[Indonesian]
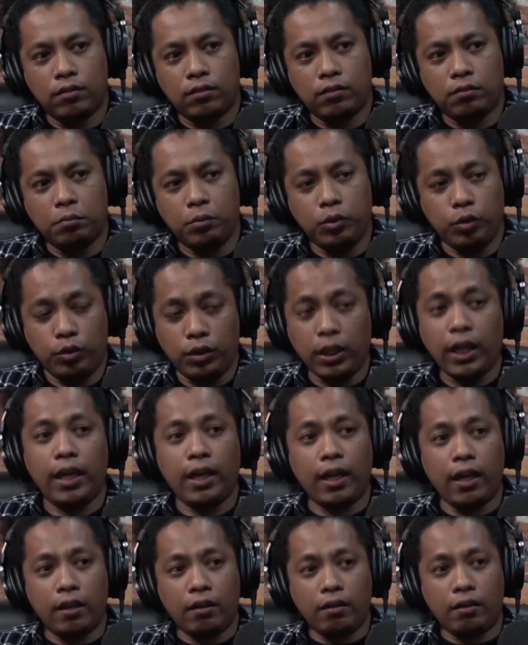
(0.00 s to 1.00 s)
Menurut
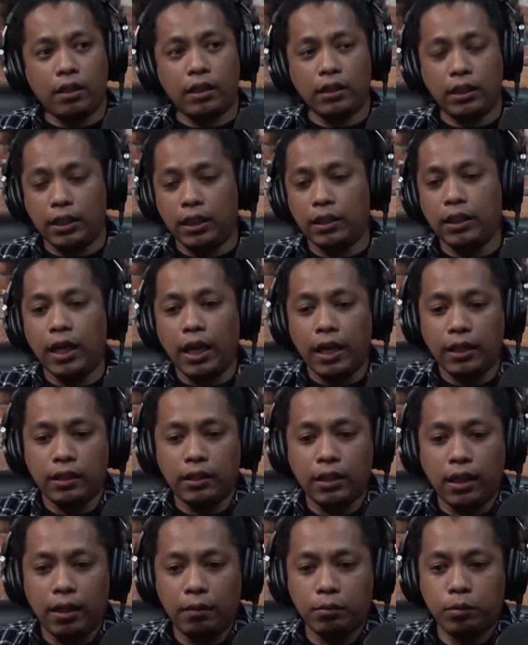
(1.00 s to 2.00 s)
saya hmm. ketika dia
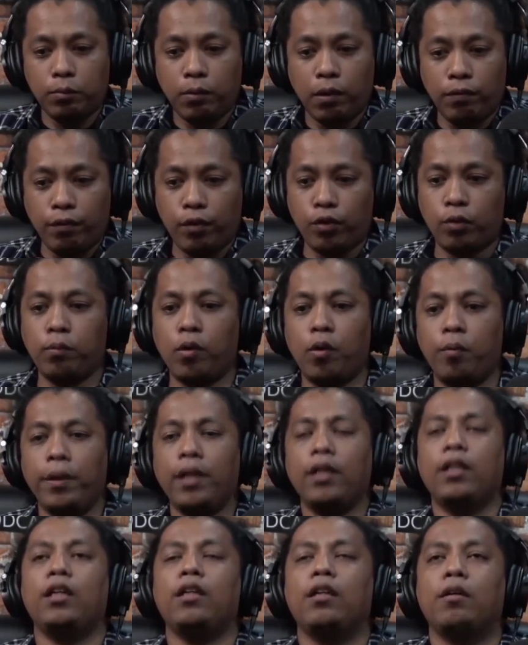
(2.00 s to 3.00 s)
hadir dalam sebuah forum
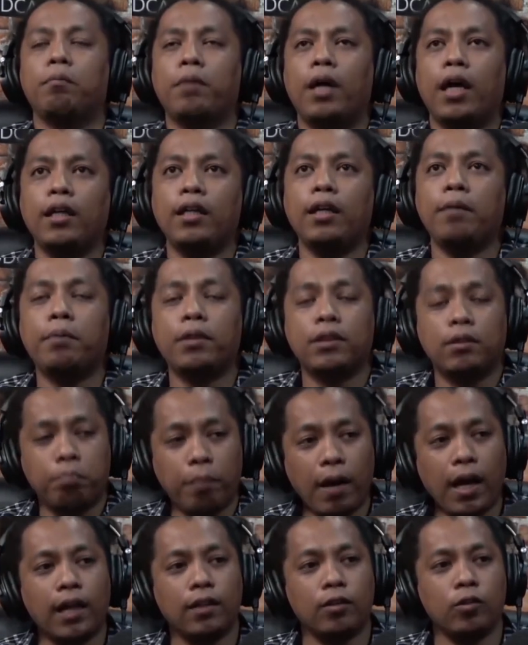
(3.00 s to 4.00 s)
komedi, maka dia
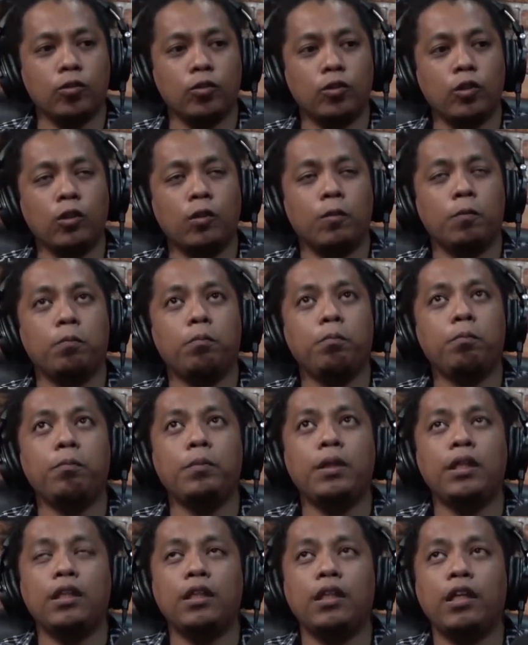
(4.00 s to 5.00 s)
bersepakat untuk
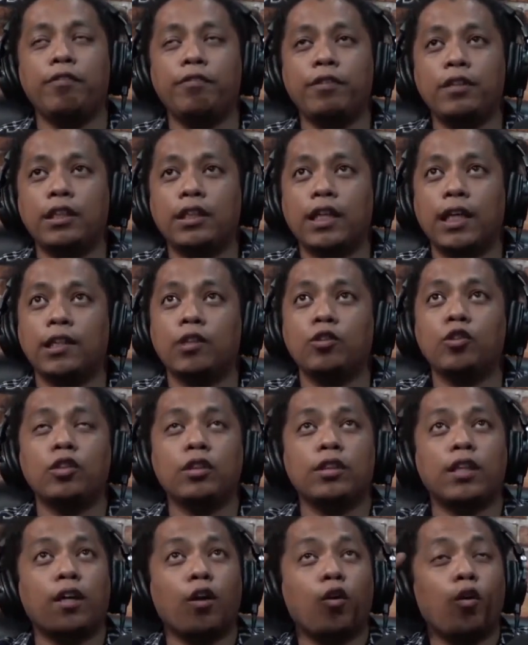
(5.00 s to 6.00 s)
mendefinisikan itu
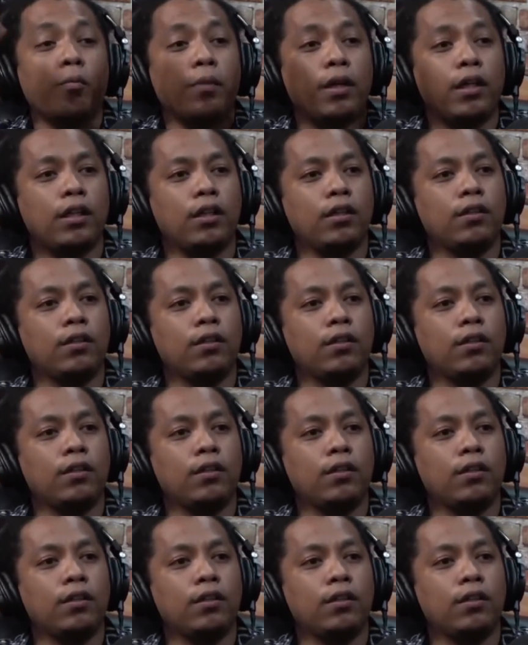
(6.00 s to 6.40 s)
secara komedi.